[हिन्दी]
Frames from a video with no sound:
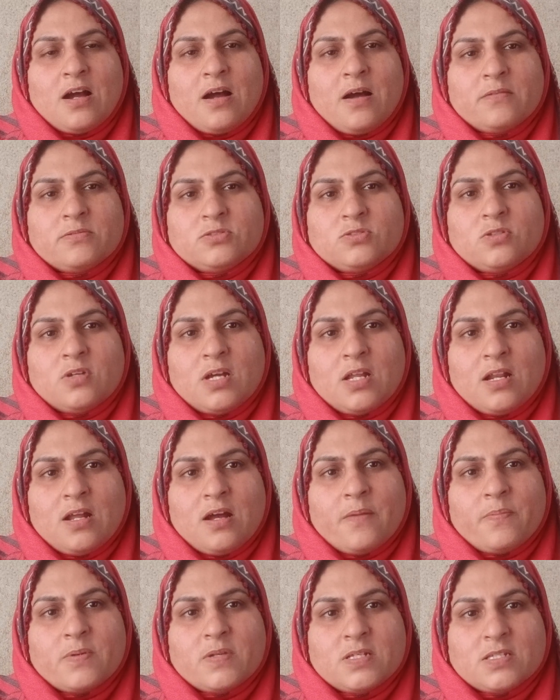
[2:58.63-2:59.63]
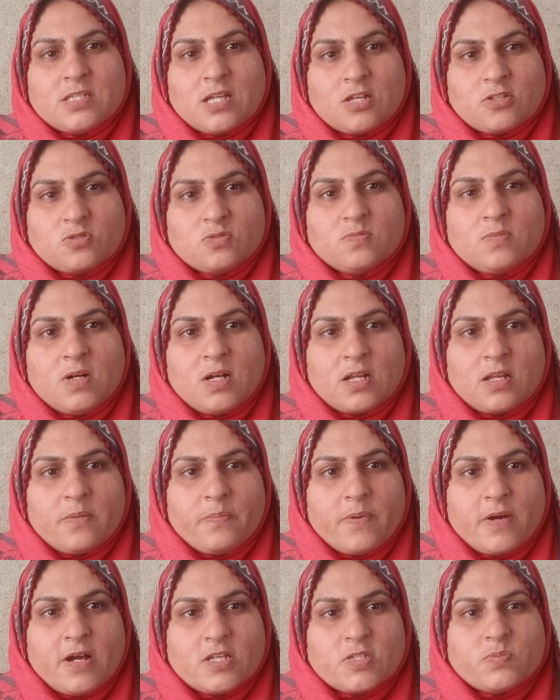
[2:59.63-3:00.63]
आप जो है ना अपनी सासू माँ के
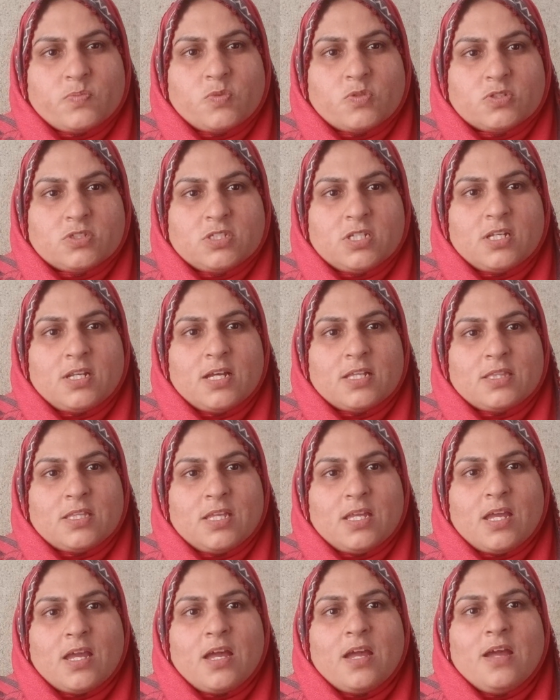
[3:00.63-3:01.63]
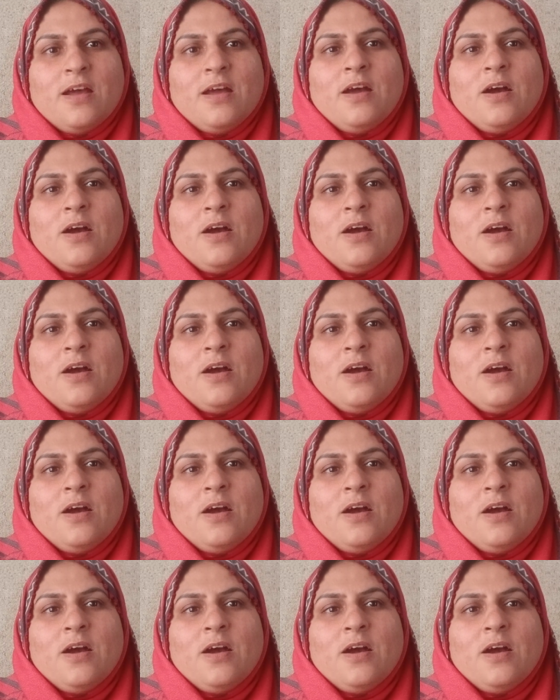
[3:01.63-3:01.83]
पास पहुँचे रहते हैं